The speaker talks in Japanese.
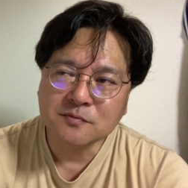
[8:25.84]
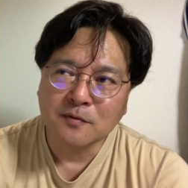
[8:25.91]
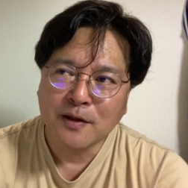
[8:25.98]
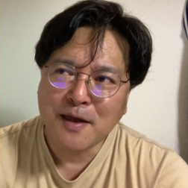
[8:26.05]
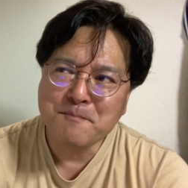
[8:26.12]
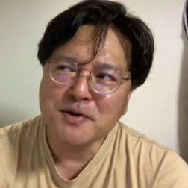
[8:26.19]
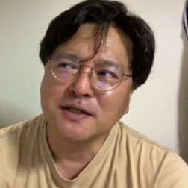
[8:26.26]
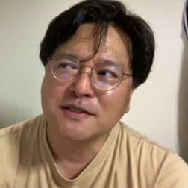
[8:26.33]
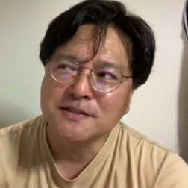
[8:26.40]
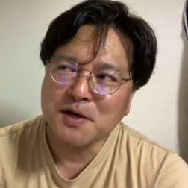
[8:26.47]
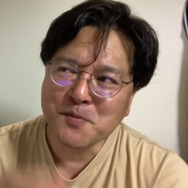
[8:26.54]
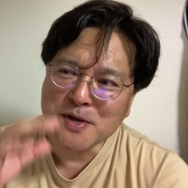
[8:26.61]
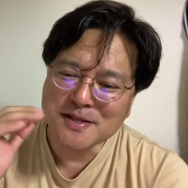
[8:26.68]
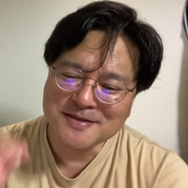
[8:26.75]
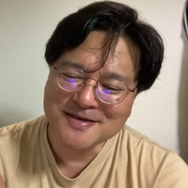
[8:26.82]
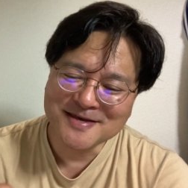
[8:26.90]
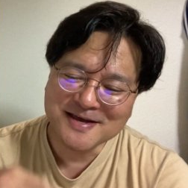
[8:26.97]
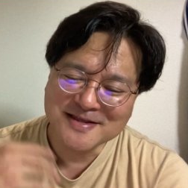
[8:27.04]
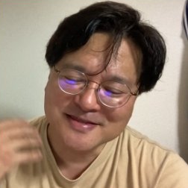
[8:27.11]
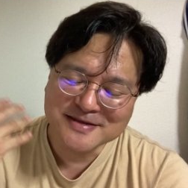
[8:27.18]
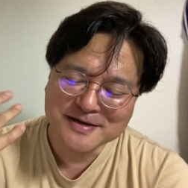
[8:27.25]
の、やっぱりね、触って
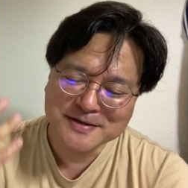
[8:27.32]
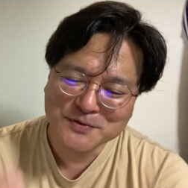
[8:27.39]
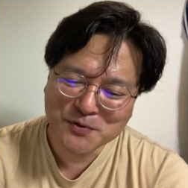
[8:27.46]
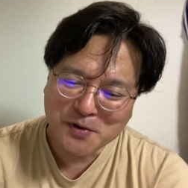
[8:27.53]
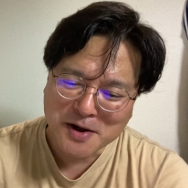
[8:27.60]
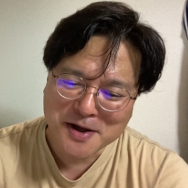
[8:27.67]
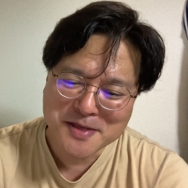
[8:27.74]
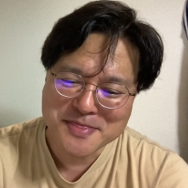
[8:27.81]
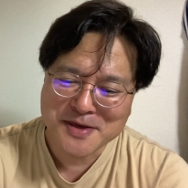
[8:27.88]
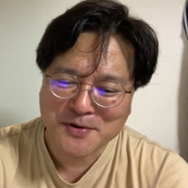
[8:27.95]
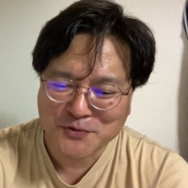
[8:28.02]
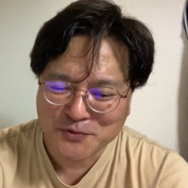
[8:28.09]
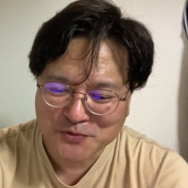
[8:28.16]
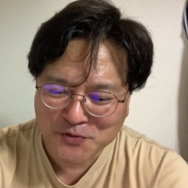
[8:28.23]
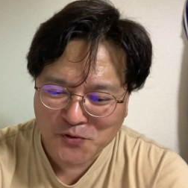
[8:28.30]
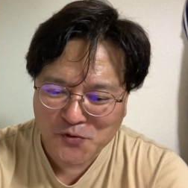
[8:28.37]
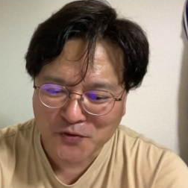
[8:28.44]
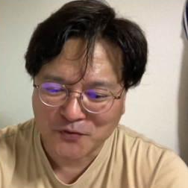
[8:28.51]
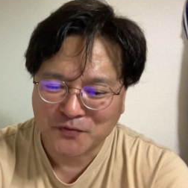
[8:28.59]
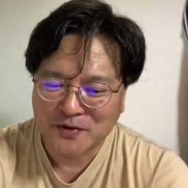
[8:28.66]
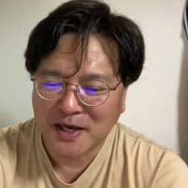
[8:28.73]
やんないと分かんないことって多い
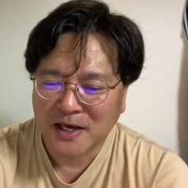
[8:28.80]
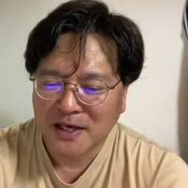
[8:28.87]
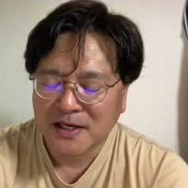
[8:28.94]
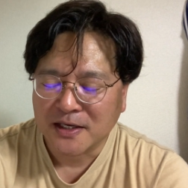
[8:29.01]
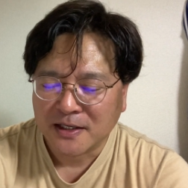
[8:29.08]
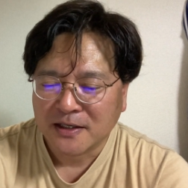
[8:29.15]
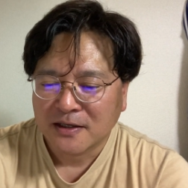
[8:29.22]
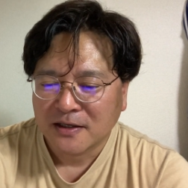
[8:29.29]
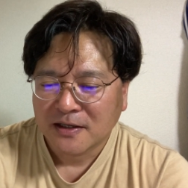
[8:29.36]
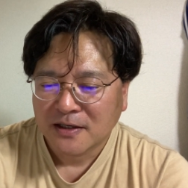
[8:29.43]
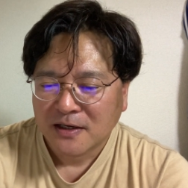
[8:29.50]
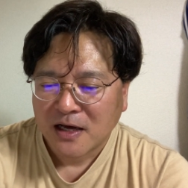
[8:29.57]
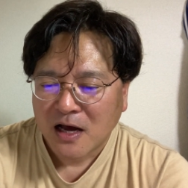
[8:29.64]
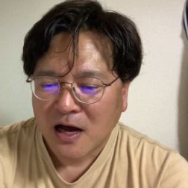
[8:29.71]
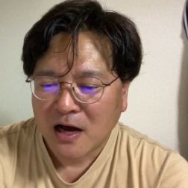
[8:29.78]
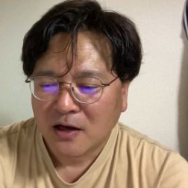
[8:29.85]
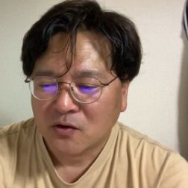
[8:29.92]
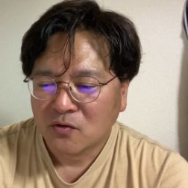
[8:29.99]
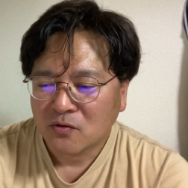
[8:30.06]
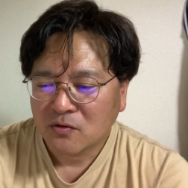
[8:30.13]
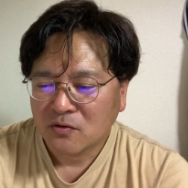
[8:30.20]
ので、あ
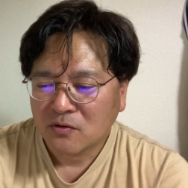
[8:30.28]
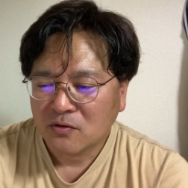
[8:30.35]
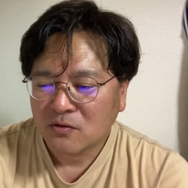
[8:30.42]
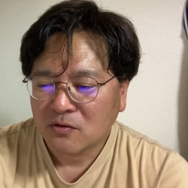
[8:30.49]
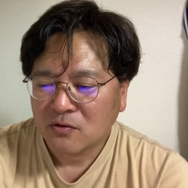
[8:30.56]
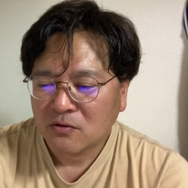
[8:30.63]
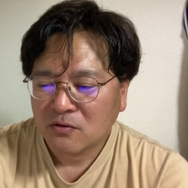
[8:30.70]
の